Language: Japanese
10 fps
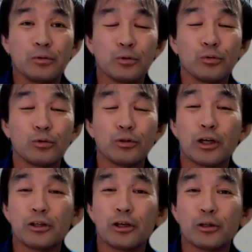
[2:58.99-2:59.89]
そういう
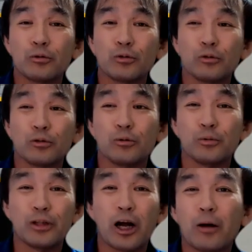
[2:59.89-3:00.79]
やり方をする
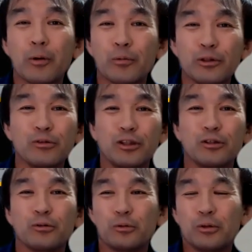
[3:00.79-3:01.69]
人、仲間もいるんで
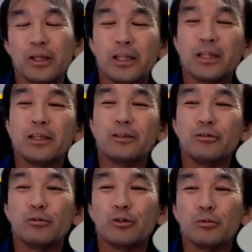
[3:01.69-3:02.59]
すよと
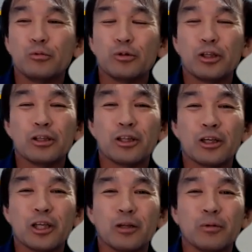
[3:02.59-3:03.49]
いうふうに思っていた
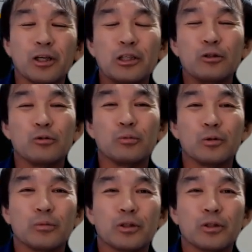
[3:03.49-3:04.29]
だければいいと思い